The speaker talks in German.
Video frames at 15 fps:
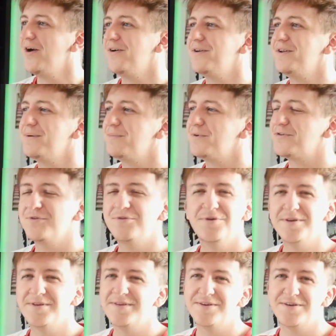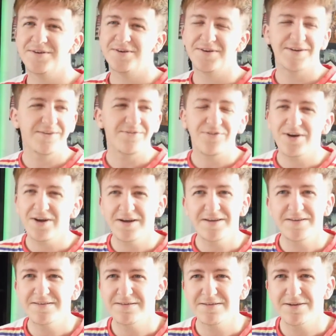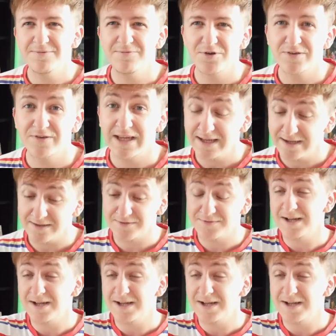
Und ich habe mir so kurz gedacht, was, um was geht es?